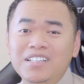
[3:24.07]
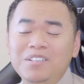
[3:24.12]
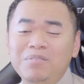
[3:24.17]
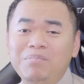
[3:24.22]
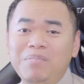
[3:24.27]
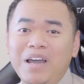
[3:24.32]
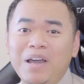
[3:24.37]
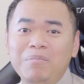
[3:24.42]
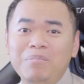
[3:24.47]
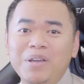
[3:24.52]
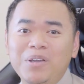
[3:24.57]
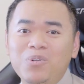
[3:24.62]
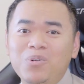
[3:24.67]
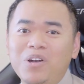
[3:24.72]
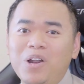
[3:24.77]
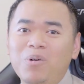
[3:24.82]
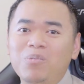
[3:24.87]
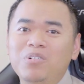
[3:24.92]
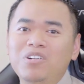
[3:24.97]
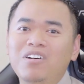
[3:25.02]
mà mình
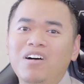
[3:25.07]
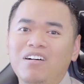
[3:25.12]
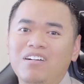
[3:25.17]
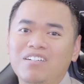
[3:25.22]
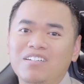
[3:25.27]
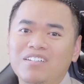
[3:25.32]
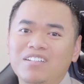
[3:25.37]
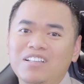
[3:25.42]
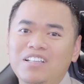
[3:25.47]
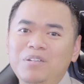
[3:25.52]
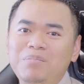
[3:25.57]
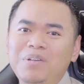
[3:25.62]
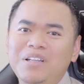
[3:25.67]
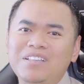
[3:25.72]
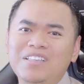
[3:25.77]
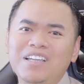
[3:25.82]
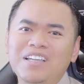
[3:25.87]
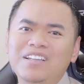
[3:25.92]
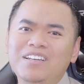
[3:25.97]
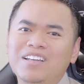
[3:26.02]
còn học được thì
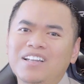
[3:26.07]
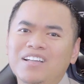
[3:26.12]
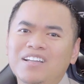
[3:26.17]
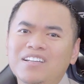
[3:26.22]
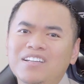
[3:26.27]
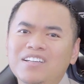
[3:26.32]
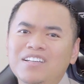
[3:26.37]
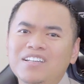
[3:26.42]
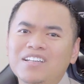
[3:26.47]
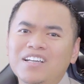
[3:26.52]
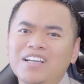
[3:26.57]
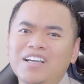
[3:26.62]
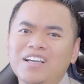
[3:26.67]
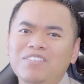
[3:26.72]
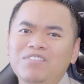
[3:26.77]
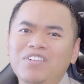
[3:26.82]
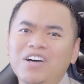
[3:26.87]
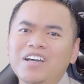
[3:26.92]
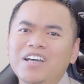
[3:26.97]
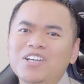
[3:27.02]
mình tin là
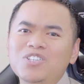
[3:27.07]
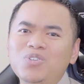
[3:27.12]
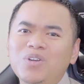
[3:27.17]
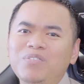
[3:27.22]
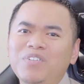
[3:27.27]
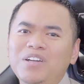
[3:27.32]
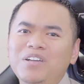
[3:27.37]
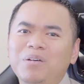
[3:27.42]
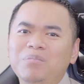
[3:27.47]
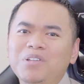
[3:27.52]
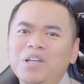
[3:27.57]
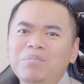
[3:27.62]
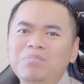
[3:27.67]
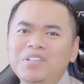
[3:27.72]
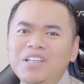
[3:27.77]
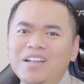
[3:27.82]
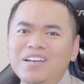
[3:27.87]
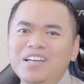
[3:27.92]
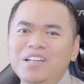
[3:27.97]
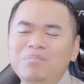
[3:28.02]
với cái xuất phát điểm thấp
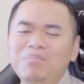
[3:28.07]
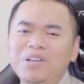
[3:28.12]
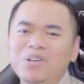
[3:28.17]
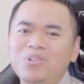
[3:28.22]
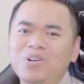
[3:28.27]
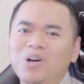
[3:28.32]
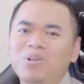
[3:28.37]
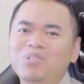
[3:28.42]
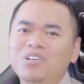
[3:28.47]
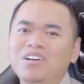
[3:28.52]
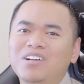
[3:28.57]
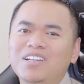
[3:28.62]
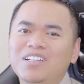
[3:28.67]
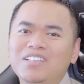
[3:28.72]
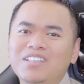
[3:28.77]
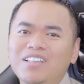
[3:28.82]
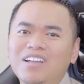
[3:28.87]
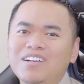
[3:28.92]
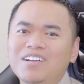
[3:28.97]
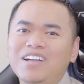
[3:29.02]
nhất đấy mình còn học được thì
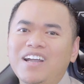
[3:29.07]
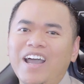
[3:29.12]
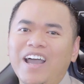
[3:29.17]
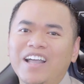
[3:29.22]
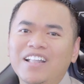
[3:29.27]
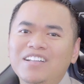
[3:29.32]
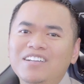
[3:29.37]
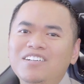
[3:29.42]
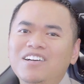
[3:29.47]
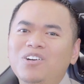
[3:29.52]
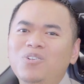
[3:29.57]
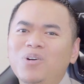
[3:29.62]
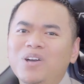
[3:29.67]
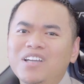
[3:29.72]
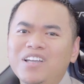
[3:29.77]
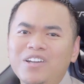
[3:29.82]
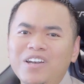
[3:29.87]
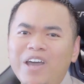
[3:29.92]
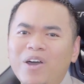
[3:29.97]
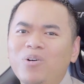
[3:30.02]
tất cả những người ngoài
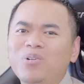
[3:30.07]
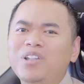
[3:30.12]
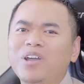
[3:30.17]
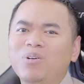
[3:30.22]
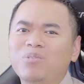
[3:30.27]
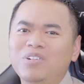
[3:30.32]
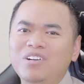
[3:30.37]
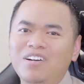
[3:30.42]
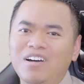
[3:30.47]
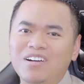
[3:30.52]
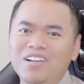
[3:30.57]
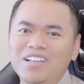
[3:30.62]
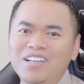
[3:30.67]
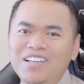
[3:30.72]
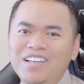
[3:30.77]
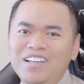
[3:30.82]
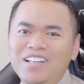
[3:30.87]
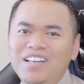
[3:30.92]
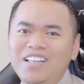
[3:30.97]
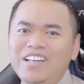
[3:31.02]
kia đều có thể học được.
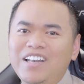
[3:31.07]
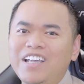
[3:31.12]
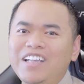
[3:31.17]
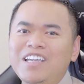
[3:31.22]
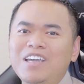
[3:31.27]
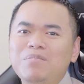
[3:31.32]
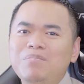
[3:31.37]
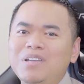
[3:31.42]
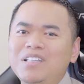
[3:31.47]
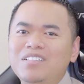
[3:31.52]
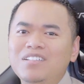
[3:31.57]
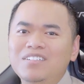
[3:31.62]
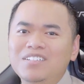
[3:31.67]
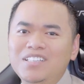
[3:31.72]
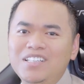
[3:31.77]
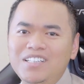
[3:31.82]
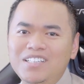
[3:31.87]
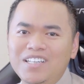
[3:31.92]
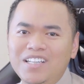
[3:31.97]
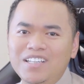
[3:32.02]
Nên anh em mình tự
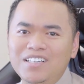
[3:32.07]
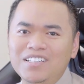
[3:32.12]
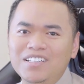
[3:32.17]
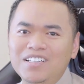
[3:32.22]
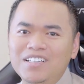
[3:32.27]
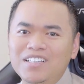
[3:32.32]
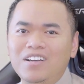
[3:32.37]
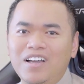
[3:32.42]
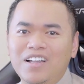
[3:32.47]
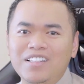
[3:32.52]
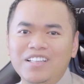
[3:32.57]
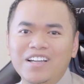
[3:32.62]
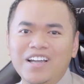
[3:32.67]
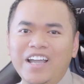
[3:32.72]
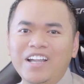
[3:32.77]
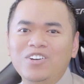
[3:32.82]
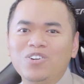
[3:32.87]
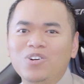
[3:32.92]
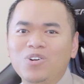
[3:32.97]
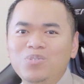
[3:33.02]
tin lên là tiếng
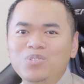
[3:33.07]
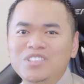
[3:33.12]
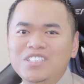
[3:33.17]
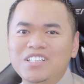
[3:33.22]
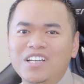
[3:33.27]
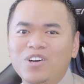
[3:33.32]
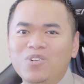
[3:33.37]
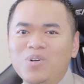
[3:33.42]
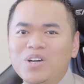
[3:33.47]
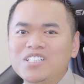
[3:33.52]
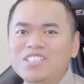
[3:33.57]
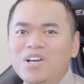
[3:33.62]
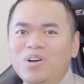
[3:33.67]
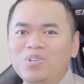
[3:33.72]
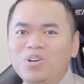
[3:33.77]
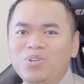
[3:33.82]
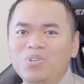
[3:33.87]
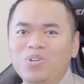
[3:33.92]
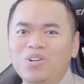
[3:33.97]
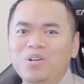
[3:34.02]
Anh nó không chỉ là quan
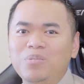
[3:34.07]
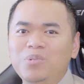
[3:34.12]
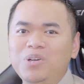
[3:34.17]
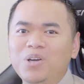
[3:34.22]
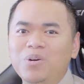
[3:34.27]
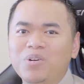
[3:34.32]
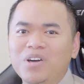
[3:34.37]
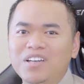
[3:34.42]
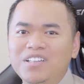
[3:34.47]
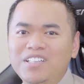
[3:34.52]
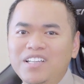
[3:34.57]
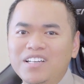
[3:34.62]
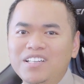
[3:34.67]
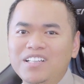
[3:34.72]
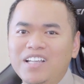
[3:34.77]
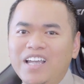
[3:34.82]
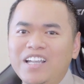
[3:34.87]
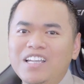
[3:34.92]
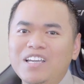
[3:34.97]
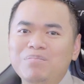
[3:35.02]
trọng đâu, nó là một điều cần thiết,
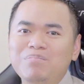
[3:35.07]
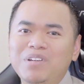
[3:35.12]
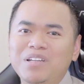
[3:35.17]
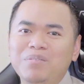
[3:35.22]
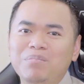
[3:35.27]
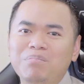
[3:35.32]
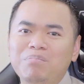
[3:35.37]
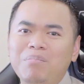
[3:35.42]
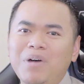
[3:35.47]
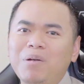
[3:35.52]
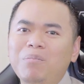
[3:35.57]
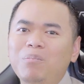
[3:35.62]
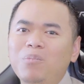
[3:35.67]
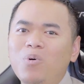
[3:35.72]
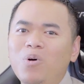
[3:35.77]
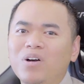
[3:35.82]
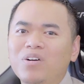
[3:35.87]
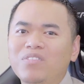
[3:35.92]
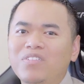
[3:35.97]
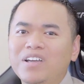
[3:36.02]
thì anh em mình bắt
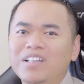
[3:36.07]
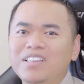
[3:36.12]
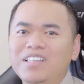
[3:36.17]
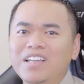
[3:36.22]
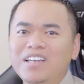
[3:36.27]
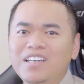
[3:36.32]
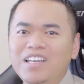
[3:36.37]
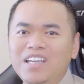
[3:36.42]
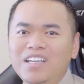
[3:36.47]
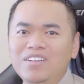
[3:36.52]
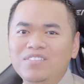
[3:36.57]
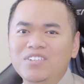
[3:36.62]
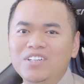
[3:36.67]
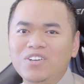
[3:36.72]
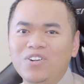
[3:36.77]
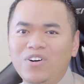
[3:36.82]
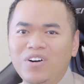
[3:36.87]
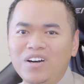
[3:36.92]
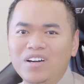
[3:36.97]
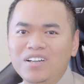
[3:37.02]
buộc phải tiến lên
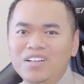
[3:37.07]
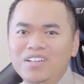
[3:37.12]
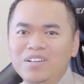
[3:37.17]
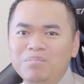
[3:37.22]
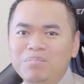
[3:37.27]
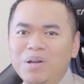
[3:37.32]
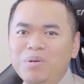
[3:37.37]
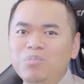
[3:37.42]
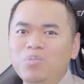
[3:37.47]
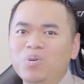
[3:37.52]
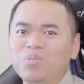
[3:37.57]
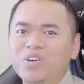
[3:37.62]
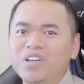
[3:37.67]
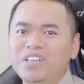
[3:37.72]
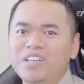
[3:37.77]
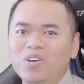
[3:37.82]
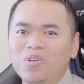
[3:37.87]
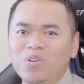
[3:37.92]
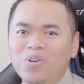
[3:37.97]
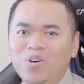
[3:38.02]
với nó, bắt buộc
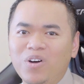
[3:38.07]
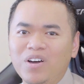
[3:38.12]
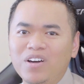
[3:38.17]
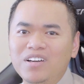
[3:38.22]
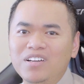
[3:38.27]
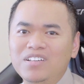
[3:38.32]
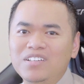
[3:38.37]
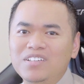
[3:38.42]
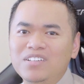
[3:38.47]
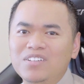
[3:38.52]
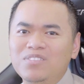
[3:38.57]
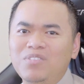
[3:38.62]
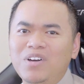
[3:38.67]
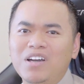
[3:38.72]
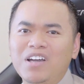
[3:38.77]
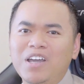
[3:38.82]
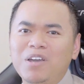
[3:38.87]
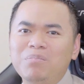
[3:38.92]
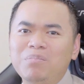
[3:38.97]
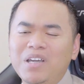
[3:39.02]
phải hiểu nó.
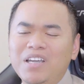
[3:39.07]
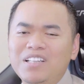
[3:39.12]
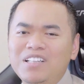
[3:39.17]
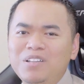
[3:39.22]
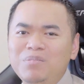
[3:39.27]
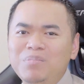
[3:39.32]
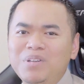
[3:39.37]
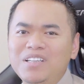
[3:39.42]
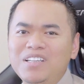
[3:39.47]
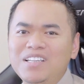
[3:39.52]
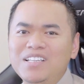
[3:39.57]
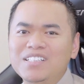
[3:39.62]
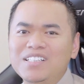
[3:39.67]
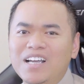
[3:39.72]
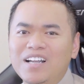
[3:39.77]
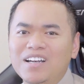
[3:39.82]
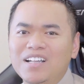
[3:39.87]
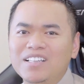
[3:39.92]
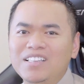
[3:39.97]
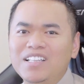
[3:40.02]
Và ngày hôm nay thì mình nghĩ
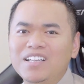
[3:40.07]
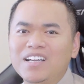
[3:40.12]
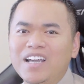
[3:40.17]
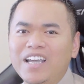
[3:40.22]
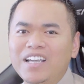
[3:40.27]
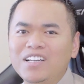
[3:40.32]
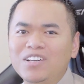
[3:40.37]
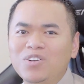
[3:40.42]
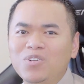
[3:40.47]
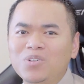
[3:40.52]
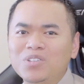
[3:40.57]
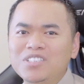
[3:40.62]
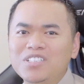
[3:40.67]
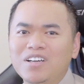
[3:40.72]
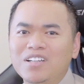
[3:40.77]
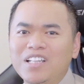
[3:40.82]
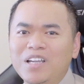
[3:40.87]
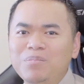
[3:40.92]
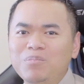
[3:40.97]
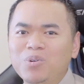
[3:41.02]
rằng là tiếng Anh nó
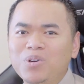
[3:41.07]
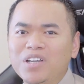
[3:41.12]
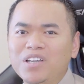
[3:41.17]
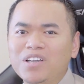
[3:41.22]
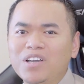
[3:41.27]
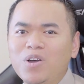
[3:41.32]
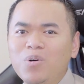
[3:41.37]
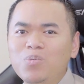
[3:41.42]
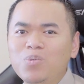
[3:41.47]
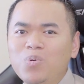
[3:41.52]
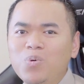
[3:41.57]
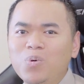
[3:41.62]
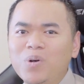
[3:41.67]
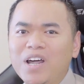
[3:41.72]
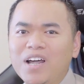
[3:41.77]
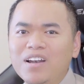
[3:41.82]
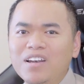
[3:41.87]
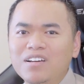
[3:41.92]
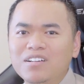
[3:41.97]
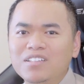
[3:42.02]
trở thành một cái công cụ
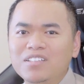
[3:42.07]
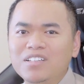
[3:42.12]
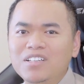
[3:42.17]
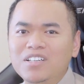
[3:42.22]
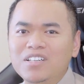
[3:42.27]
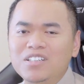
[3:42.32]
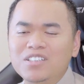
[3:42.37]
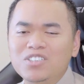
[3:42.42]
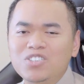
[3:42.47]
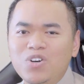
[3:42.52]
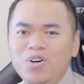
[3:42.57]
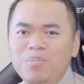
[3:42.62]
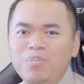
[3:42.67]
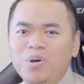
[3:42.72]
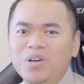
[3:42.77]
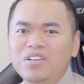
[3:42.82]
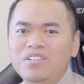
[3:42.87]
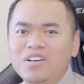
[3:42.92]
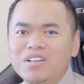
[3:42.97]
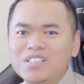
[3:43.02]
đắc lực cho
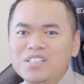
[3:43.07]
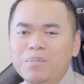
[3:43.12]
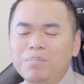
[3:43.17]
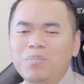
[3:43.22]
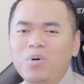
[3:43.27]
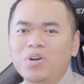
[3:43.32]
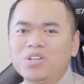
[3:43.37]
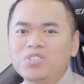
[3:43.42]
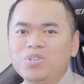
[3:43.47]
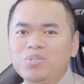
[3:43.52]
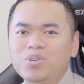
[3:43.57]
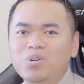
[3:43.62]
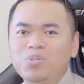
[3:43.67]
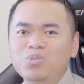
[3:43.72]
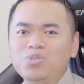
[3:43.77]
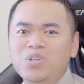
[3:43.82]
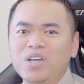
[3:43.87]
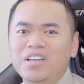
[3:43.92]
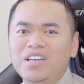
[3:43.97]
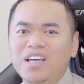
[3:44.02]
mọi người support trong
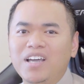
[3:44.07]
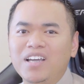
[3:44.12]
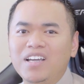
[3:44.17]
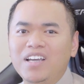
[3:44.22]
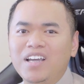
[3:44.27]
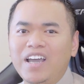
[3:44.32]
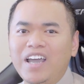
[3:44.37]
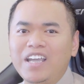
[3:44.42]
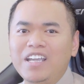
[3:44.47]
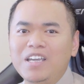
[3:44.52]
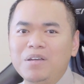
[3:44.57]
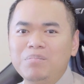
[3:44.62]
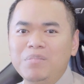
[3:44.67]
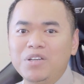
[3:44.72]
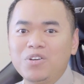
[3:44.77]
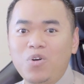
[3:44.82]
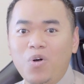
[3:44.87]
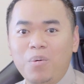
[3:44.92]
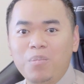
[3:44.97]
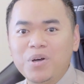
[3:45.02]
câu chuyện là anh em
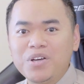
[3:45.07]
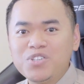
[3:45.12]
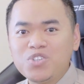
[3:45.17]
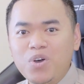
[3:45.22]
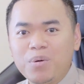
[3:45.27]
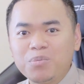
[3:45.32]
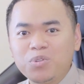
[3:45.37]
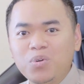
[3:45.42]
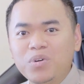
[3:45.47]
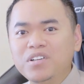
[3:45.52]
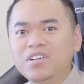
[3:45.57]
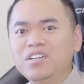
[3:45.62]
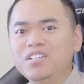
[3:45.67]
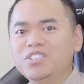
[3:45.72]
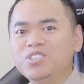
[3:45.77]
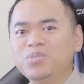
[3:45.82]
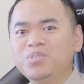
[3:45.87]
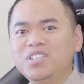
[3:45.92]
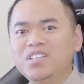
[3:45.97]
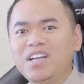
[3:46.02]
mình có một cái job tốt
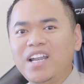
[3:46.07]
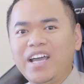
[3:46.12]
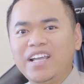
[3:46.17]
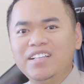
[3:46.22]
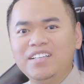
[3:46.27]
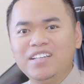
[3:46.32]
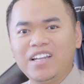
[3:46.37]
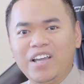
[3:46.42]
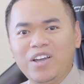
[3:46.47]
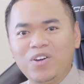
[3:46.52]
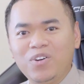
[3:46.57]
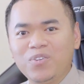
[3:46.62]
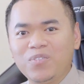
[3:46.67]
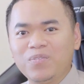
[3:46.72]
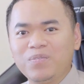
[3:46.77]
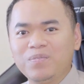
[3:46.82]
hơn trong tương lai như nào.